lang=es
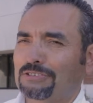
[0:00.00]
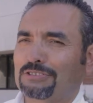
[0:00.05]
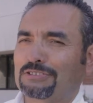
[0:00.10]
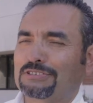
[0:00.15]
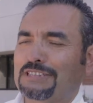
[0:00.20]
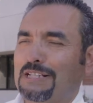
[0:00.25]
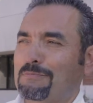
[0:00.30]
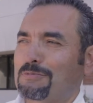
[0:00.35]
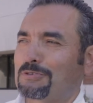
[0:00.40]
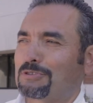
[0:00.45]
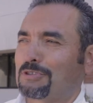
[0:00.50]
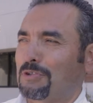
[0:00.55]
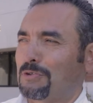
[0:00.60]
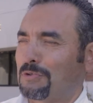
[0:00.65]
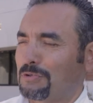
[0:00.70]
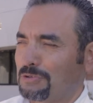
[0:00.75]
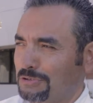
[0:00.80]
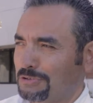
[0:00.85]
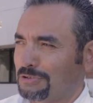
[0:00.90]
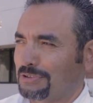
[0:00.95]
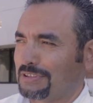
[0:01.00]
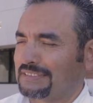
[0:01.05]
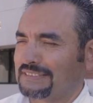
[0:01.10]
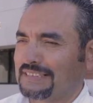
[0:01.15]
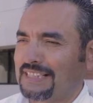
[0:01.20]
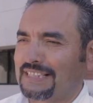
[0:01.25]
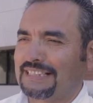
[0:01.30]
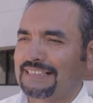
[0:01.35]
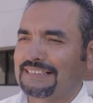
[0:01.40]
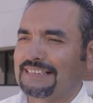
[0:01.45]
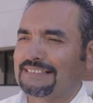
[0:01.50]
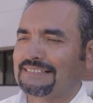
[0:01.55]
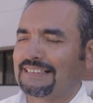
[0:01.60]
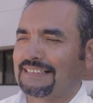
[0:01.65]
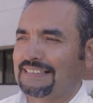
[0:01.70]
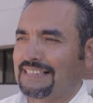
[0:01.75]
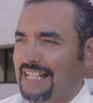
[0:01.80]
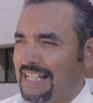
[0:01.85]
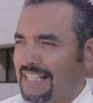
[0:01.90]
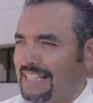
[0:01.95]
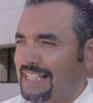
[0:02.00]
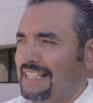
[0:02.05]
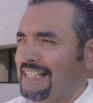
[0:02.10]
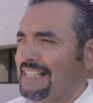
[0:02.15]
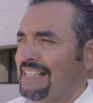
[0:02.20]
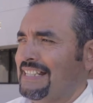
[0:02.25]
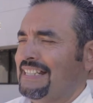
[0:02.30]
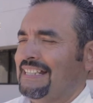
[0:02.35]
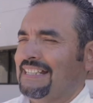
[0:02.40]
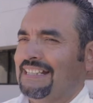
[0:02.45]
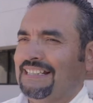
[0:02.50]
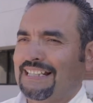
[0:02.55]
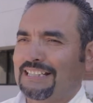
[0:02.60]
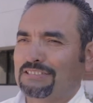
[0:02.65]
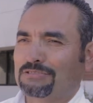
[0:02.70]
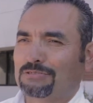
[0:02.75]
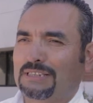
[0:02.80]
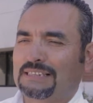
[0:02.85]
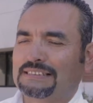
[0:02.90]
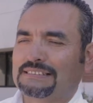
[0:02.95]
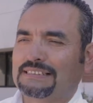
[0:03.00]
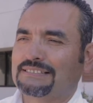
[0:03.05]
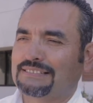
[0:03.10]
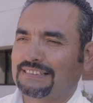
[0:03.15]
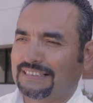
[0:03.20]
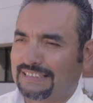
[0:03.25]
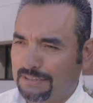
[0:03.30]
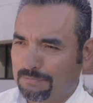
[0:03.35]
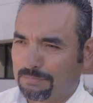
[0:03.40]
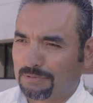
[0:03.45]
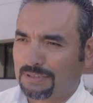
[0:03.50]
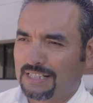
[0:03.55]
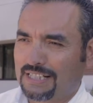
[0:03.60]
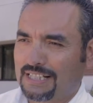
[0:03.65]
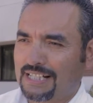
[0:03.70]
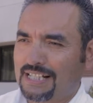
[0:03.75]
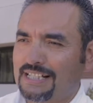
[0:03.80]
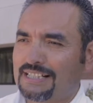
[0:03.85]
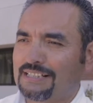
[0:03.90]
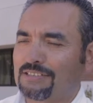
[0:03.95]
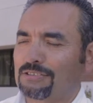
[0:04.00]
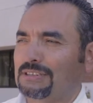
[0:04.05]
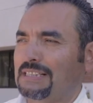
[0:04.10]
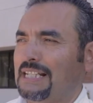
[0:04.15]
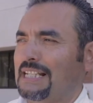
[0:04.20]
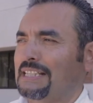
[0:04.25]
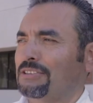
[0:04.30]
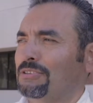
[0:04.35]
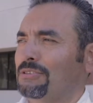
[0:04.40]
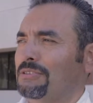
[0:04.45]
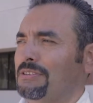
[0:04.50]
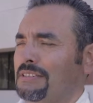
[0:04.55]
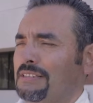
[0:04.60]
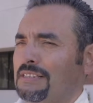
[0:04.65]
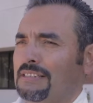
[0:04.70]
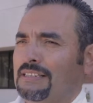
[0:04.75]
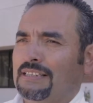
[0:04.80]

Nos da mucho gusto que sea aquí en Ensenada. La suerte sigue por acá rondando.